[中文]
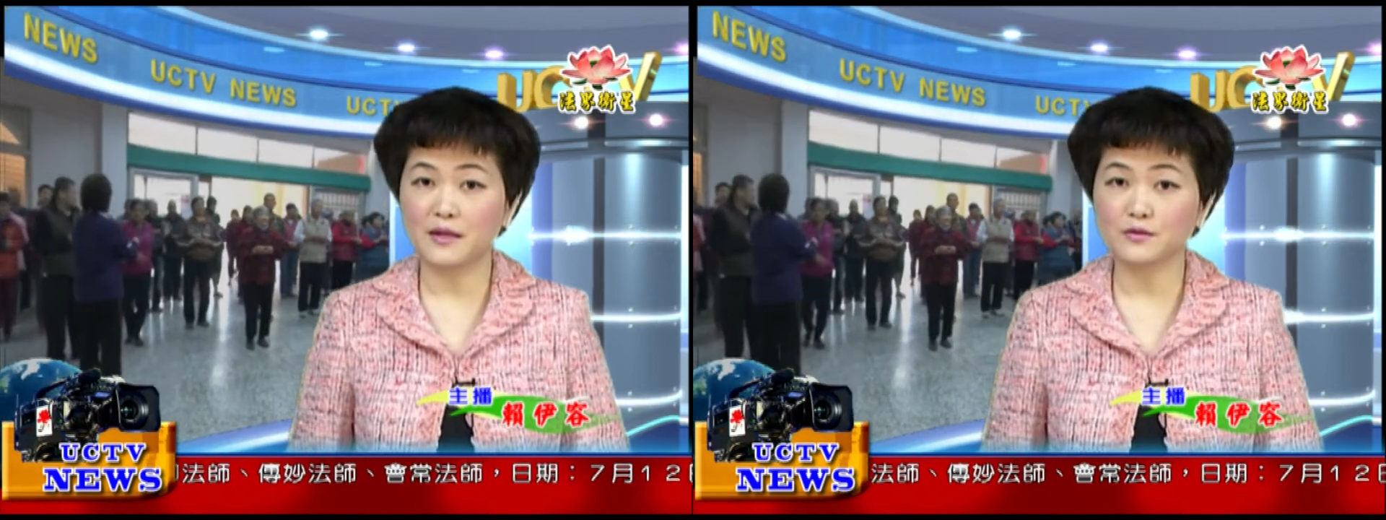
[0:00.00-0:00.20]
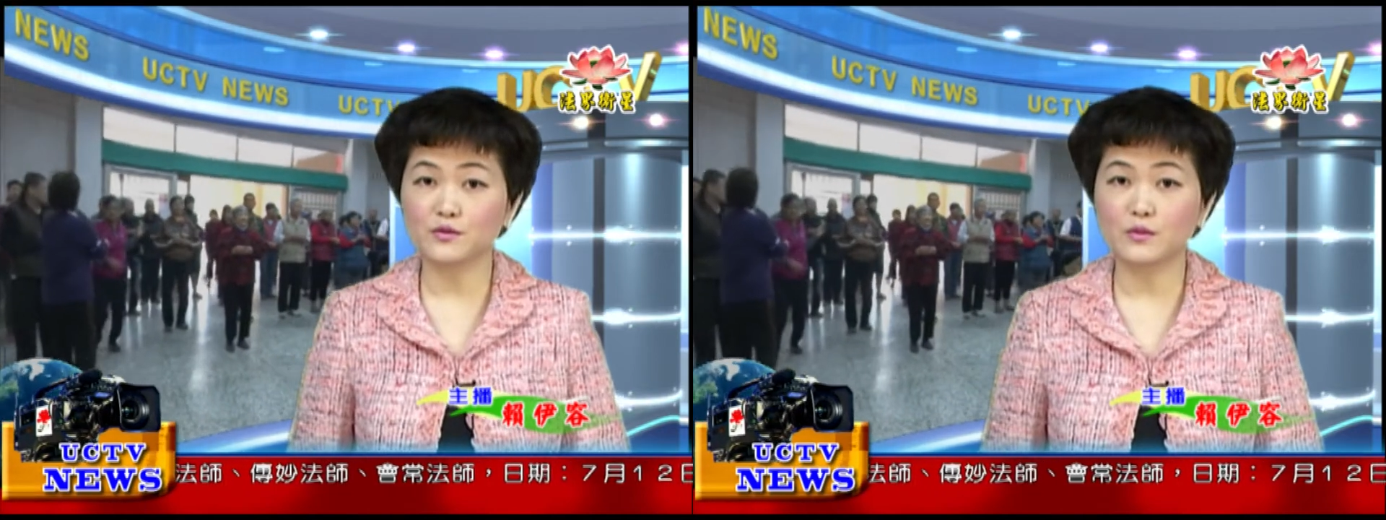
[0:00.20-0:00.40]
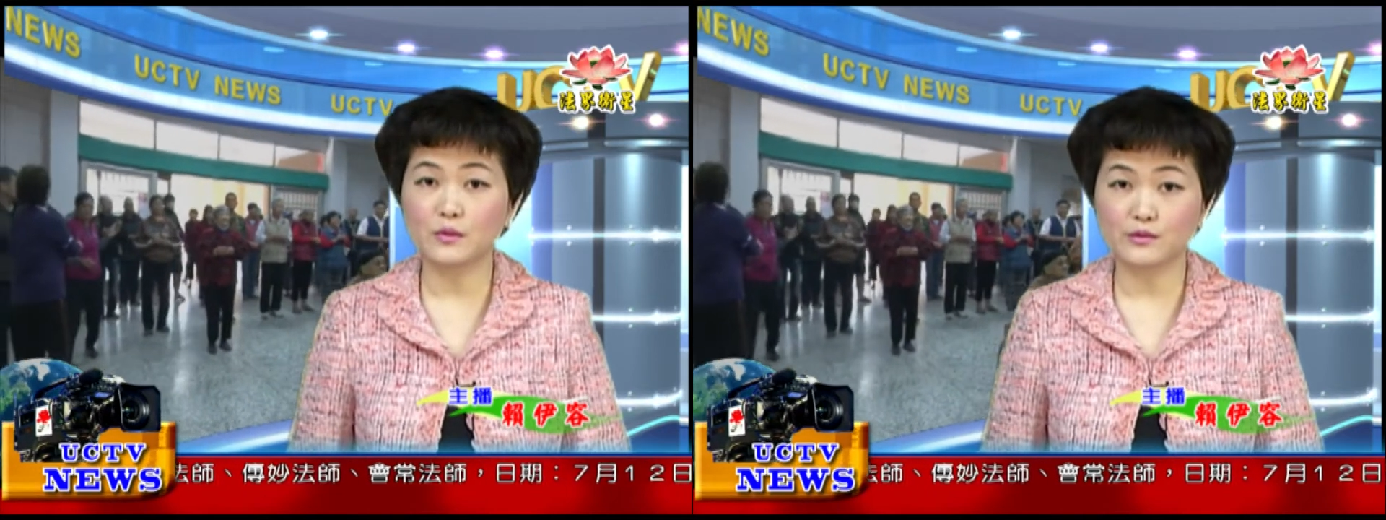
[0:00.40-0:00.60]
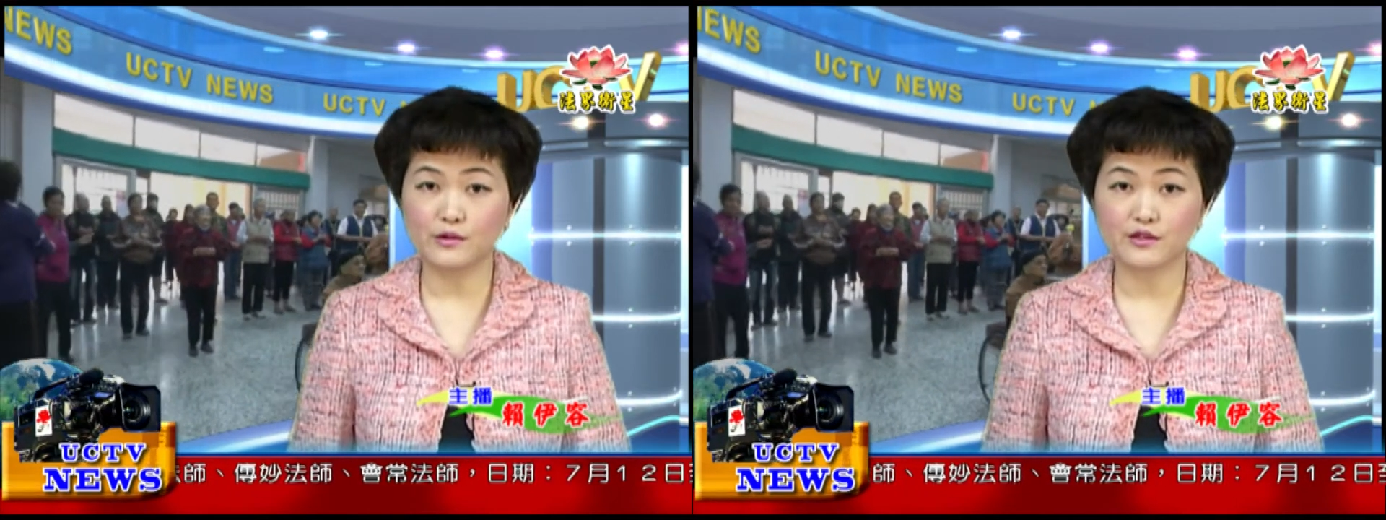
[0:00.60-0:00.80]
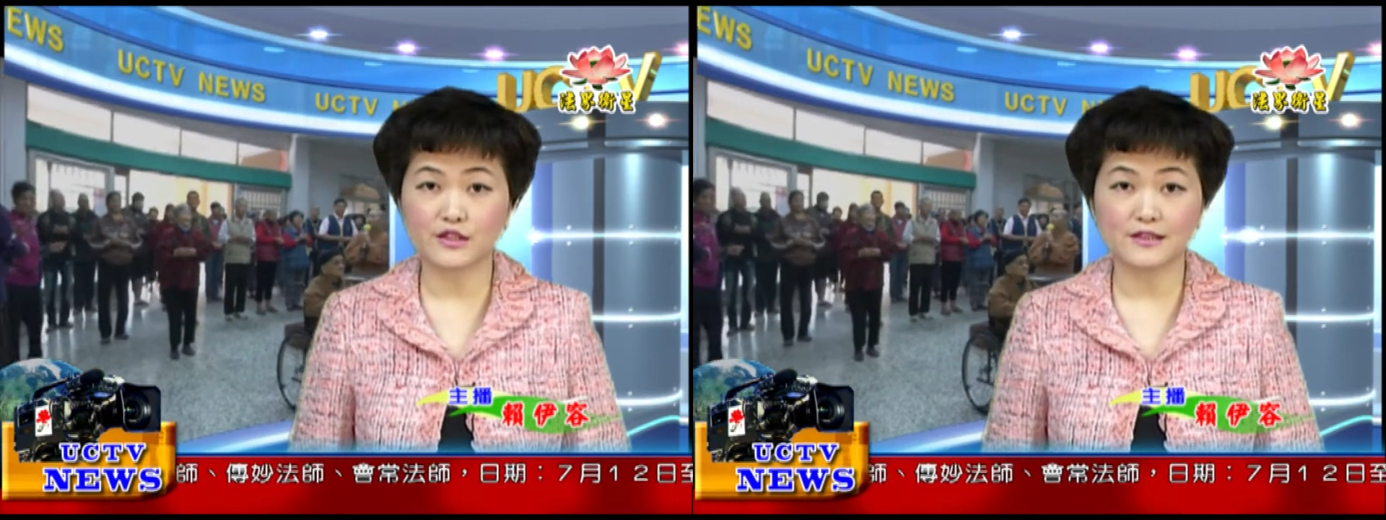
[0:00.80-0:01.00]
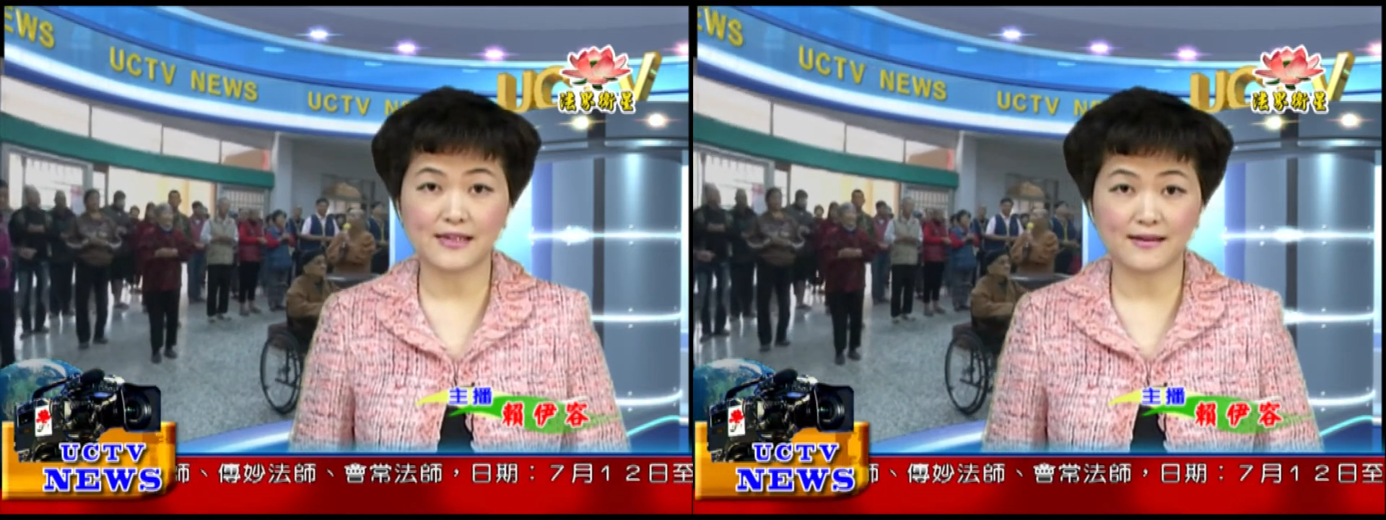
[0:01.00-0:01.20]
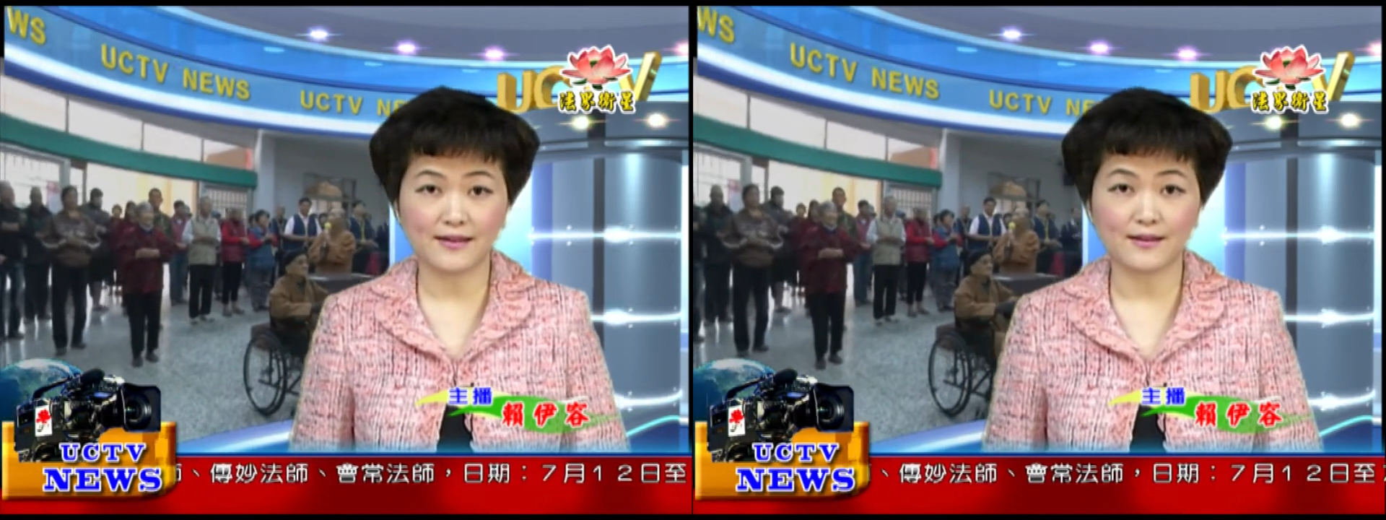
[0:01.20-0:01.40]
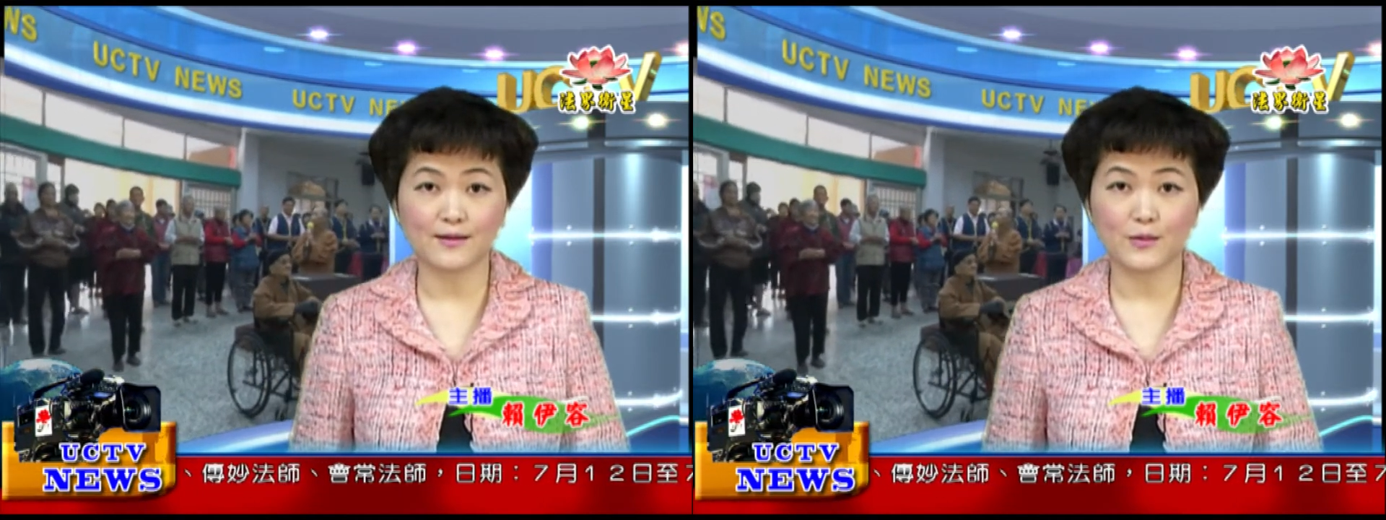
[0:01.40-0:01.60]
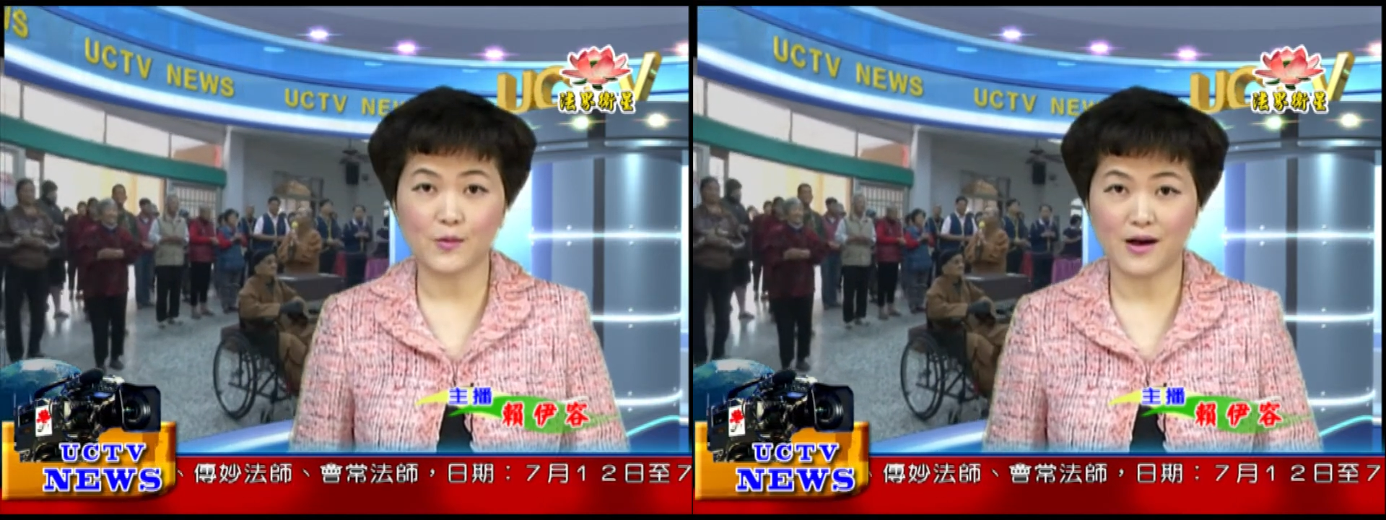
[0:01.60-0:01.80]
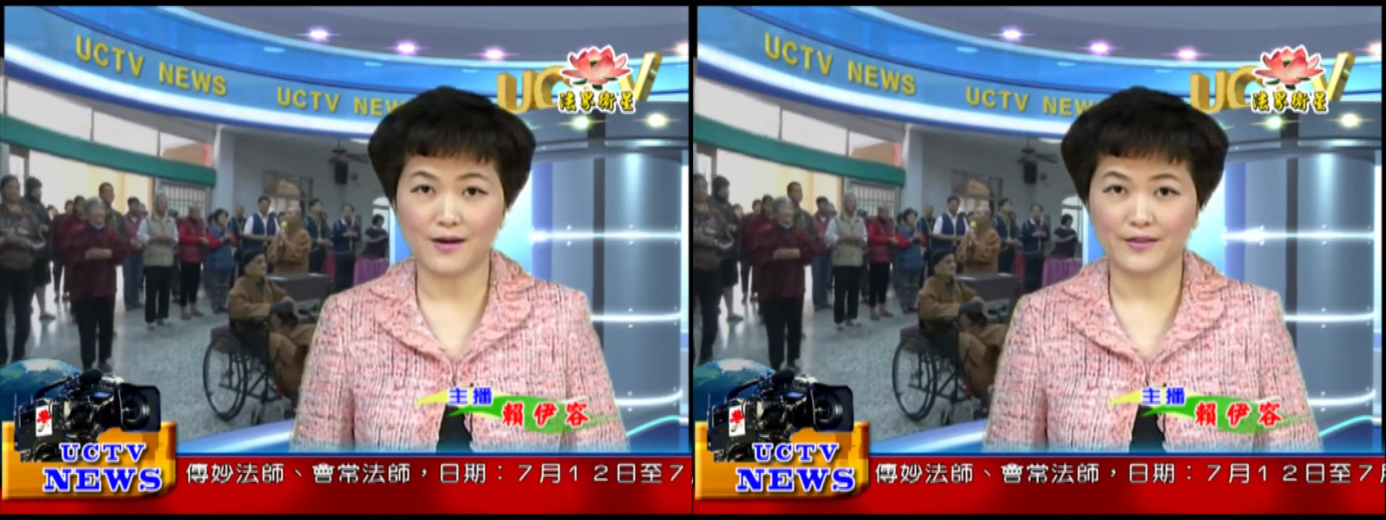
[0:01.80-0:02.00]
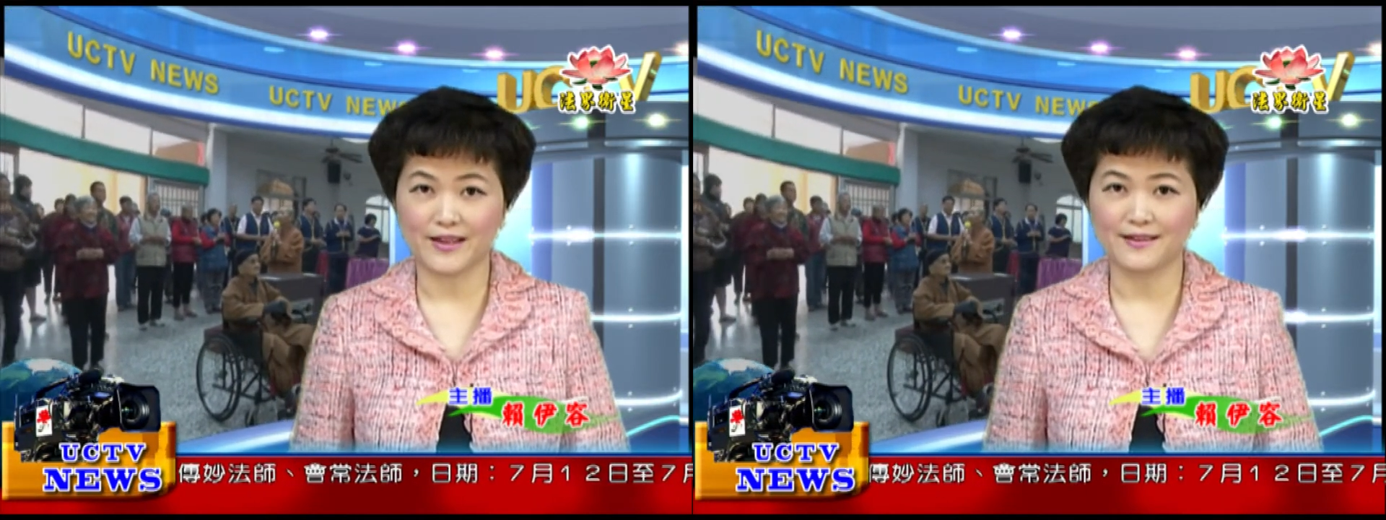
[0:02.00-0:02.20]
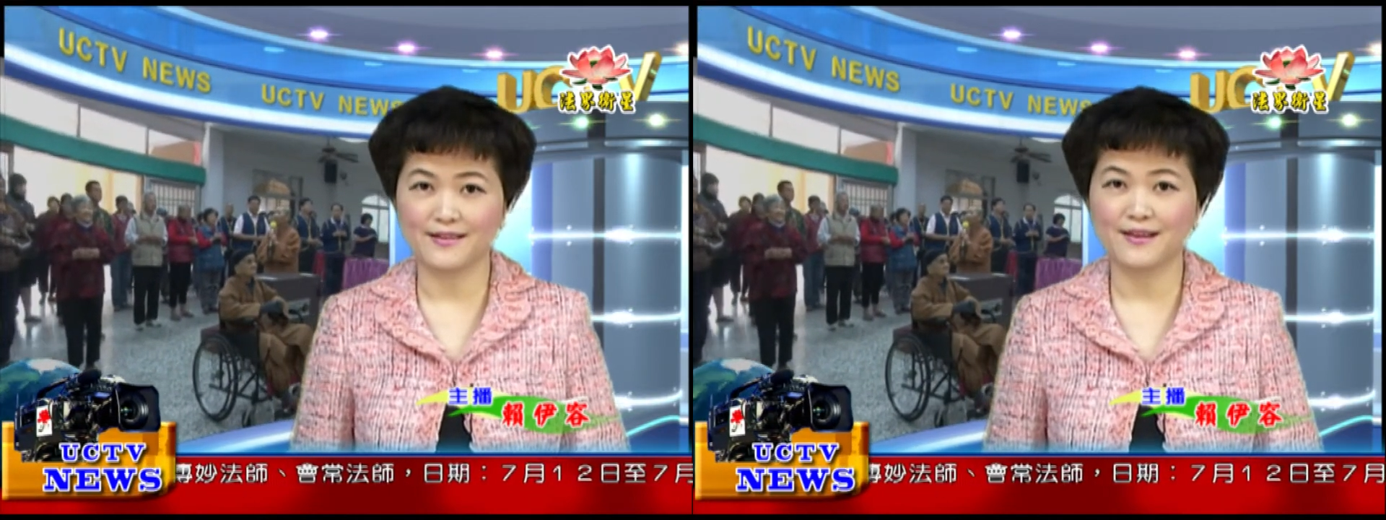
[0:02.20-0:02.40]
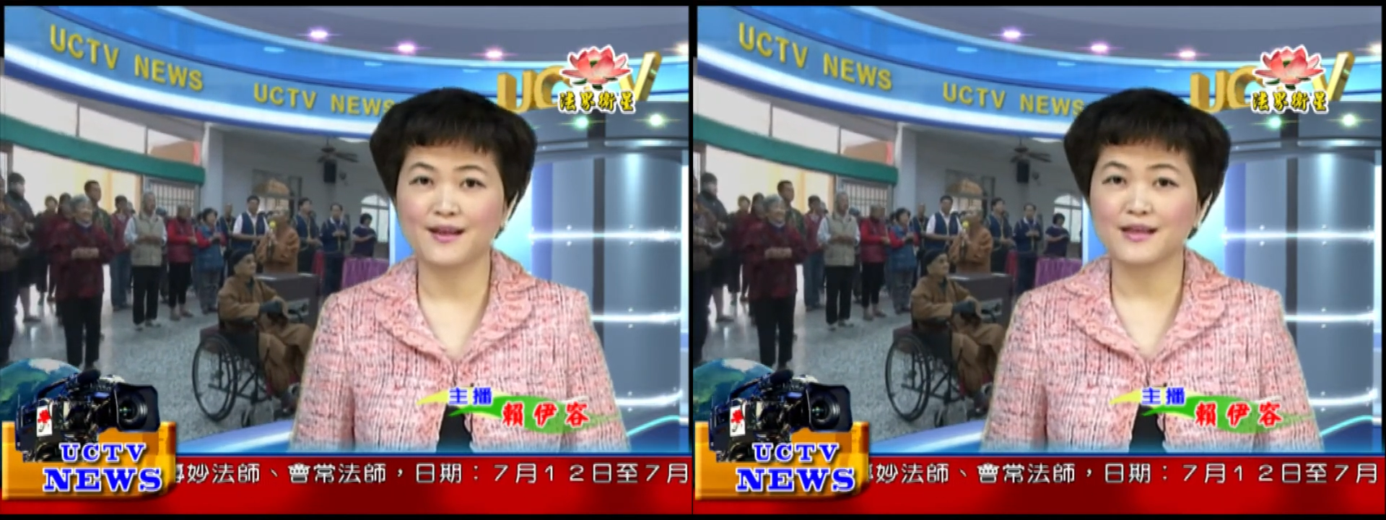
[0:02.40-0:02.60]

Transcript: 帮助弱势家庭过好年，